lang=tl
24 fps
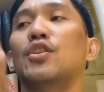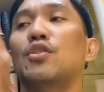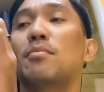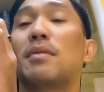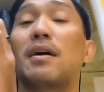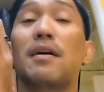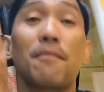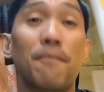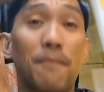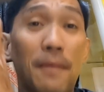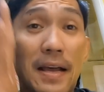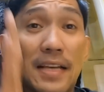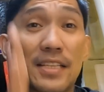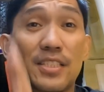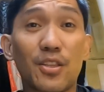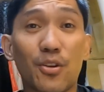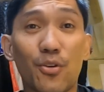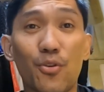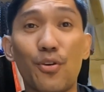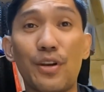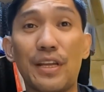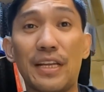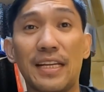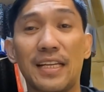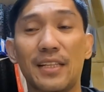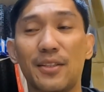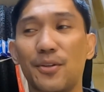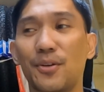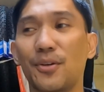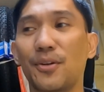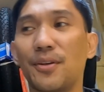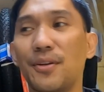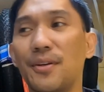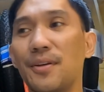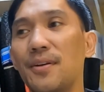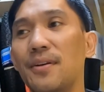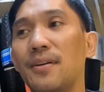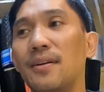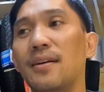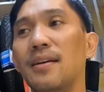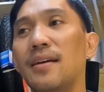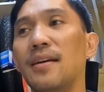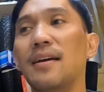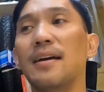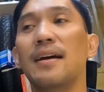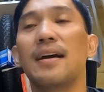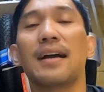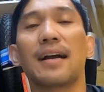Yung mga fast rolling na to,
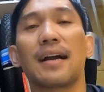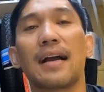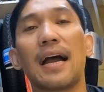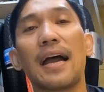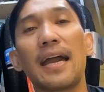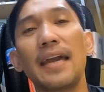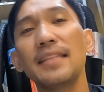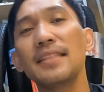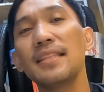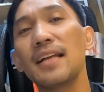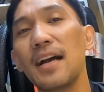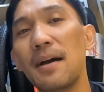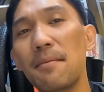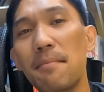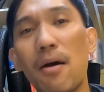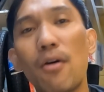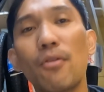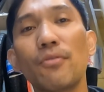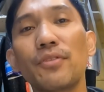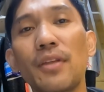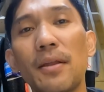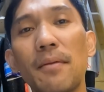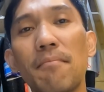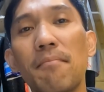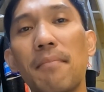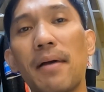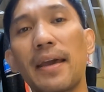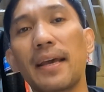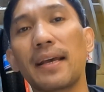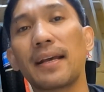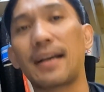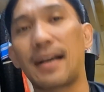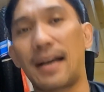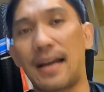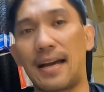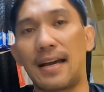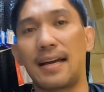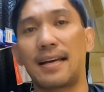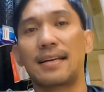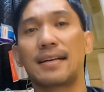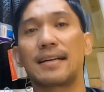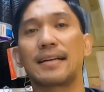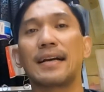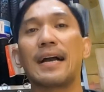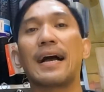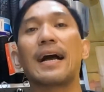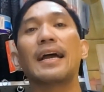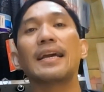kahit naka-mountain bike ka,
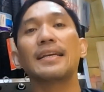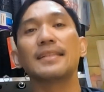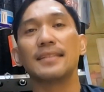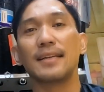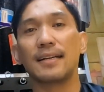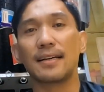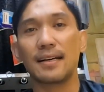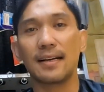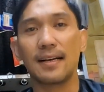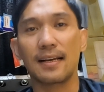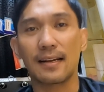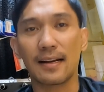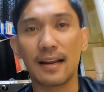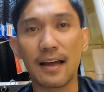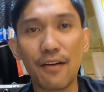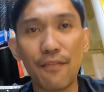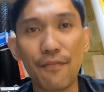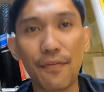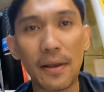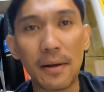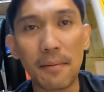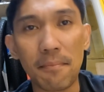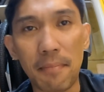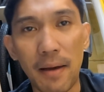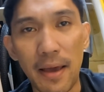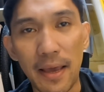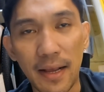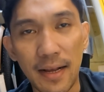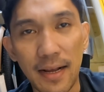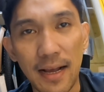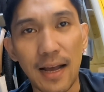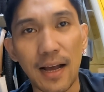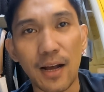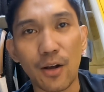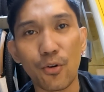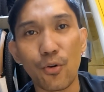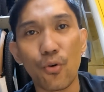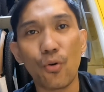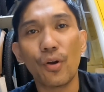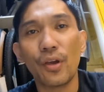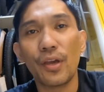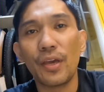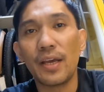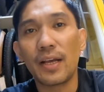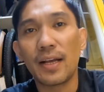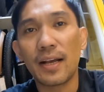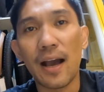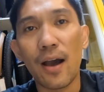kahit naka-gravel bike ka, kung
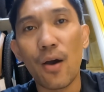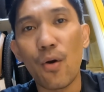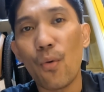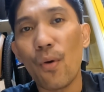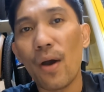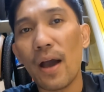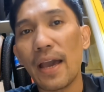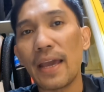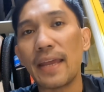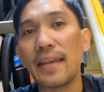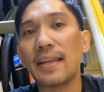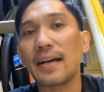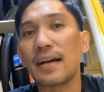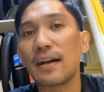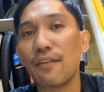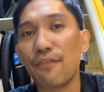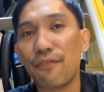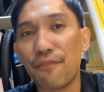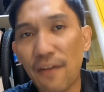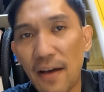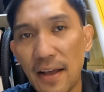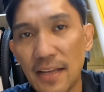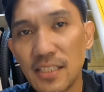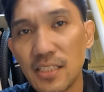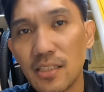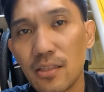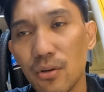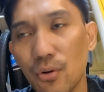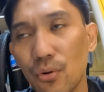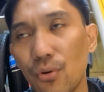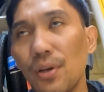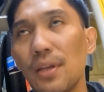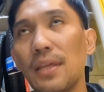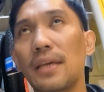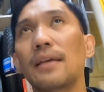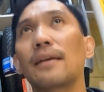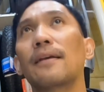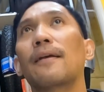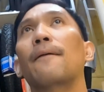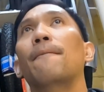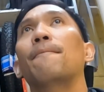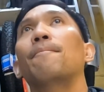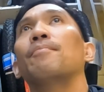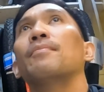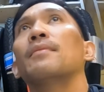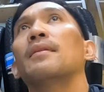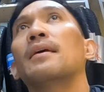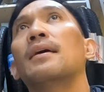ikaw ay naka-fast rolling,
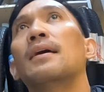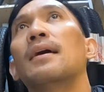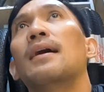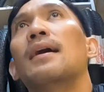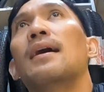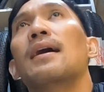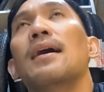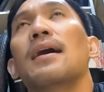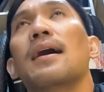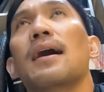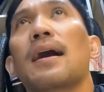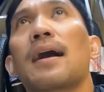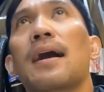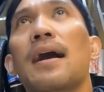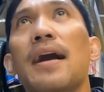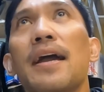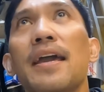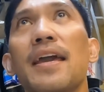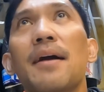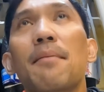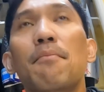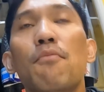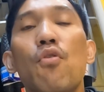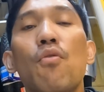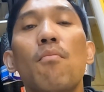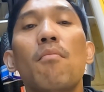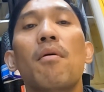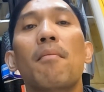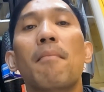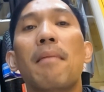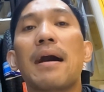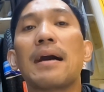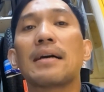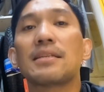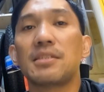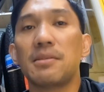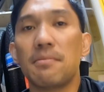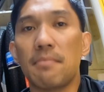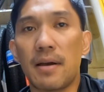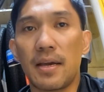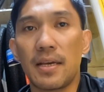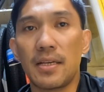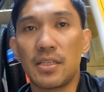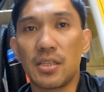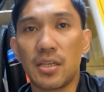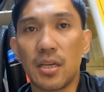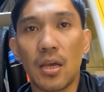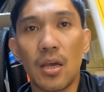kaya mong
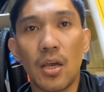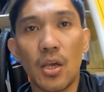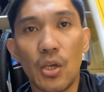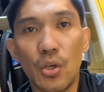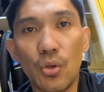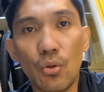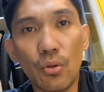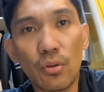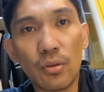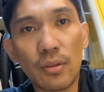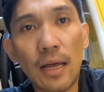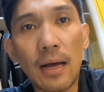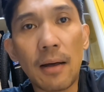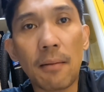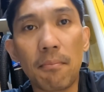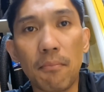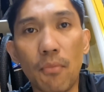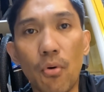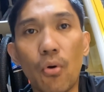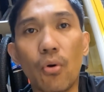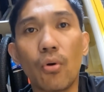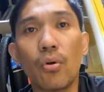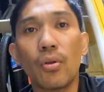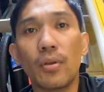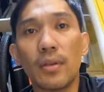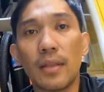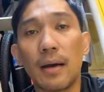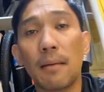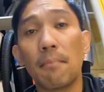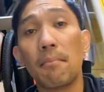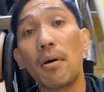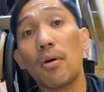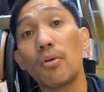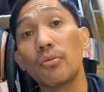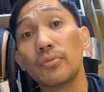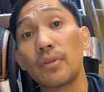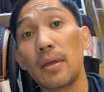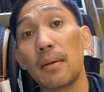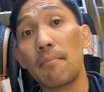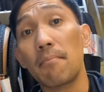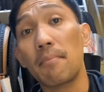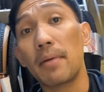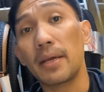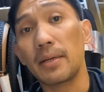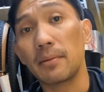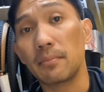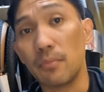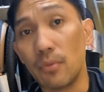ma-maximize yung takbo ng mountain
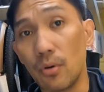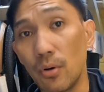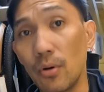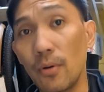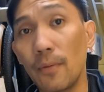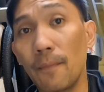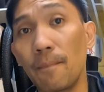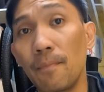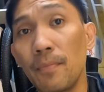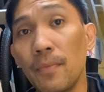bike mo.